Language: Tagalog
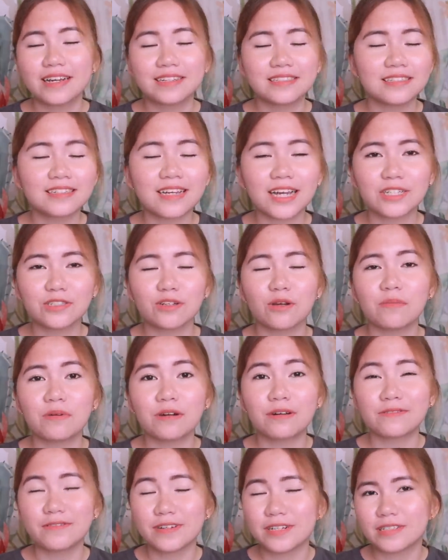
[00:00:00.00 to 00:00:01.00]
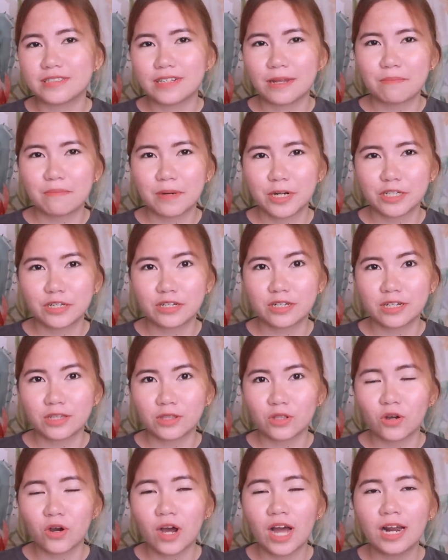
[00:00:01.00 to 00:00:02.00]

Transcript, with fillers: Kasi guys, sobrang first impression na to.